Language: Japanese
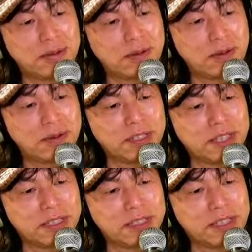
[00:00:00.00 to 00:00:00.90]
ご好意
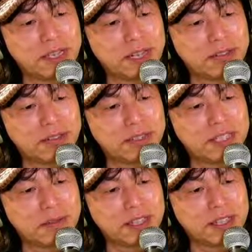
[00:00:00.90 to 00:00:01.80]
で機会を使
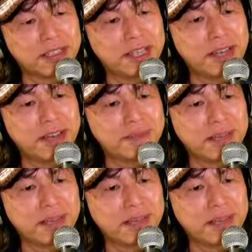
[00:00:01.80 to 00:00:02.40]
わせてもらったんですね。